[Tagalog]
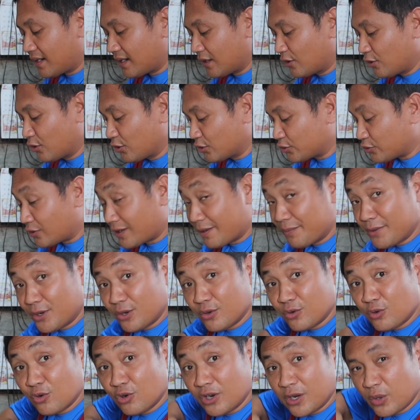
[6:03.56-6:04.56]
nagluluto
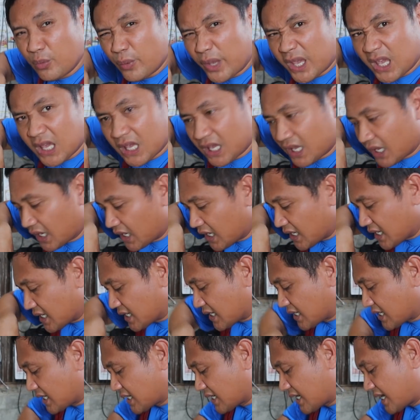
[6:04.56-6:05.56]
kami nung Holy Week,
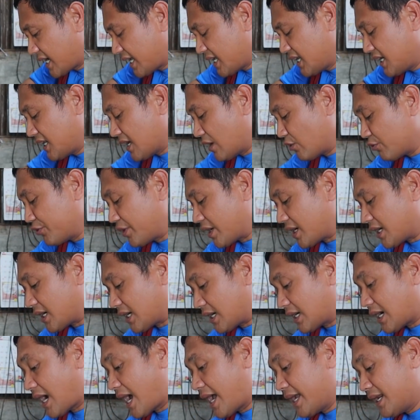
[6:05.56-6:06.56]
ay hindi ako
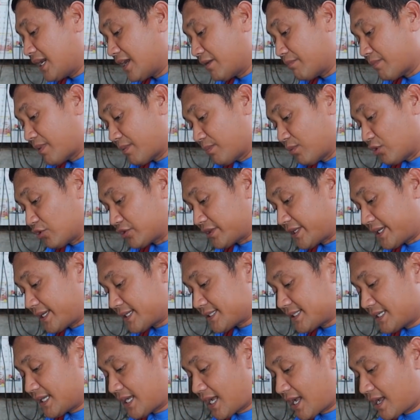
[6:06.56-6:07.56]
nakakakain ng mabuti
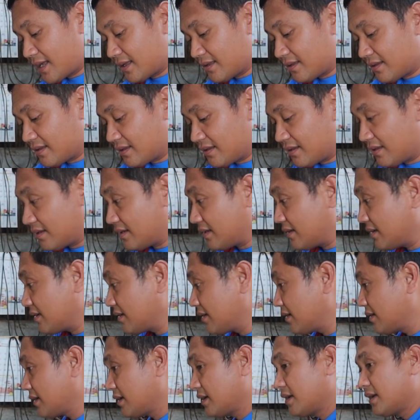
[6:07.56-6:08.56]
kasi nga eh,
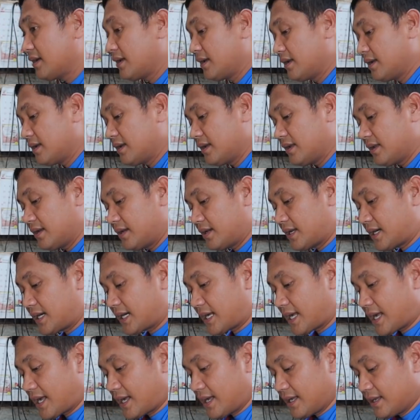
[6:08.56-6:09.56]

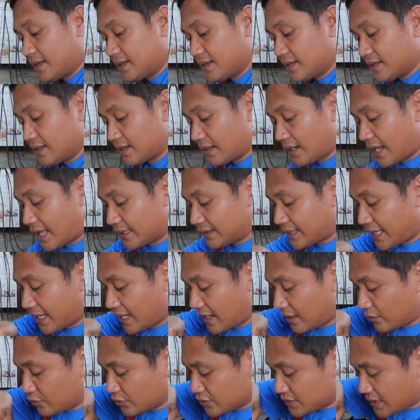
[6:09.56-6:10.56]

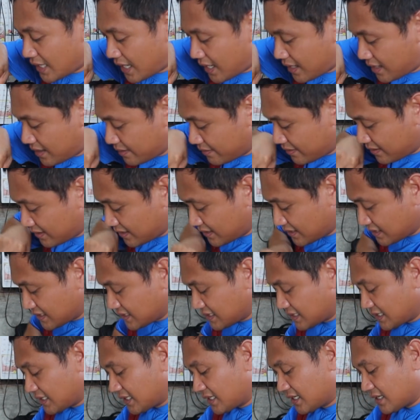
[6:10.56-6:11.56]
nakaratay ako sa
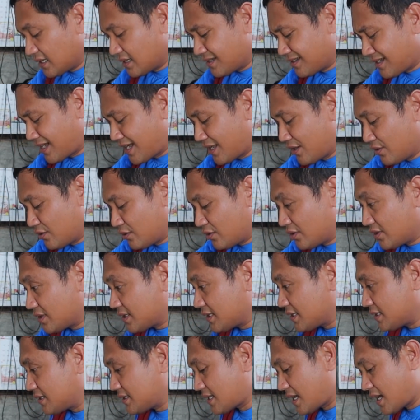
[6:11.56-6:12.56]
ano,
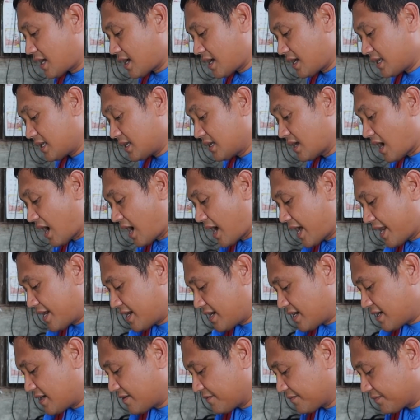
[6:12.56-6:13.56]
sa
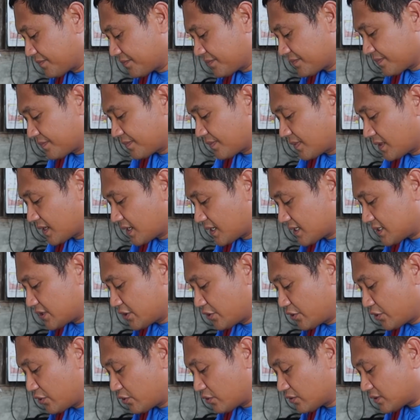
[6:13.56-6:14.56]
higaan.
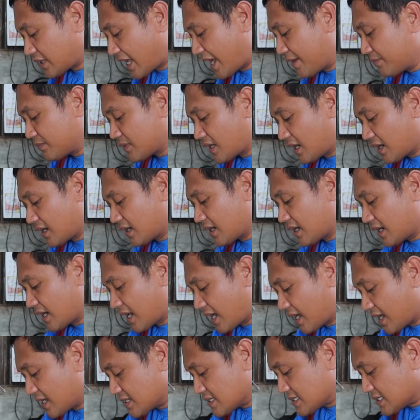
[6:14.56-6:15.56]
Kasi yun yung time talaga
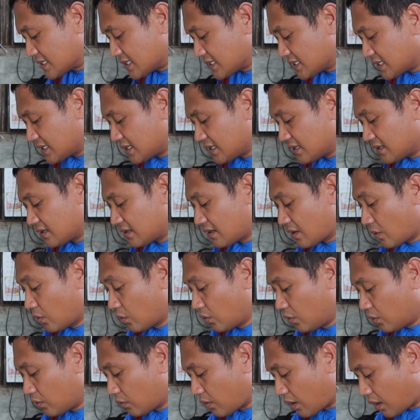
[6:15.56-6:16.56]
na
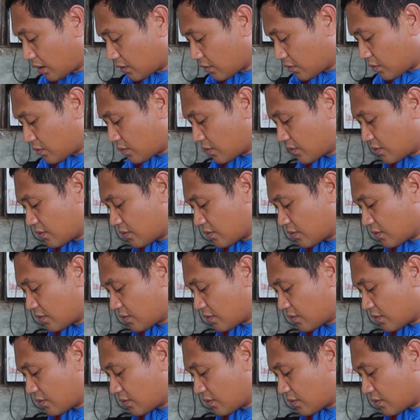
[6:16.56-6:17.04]
nahulog ako.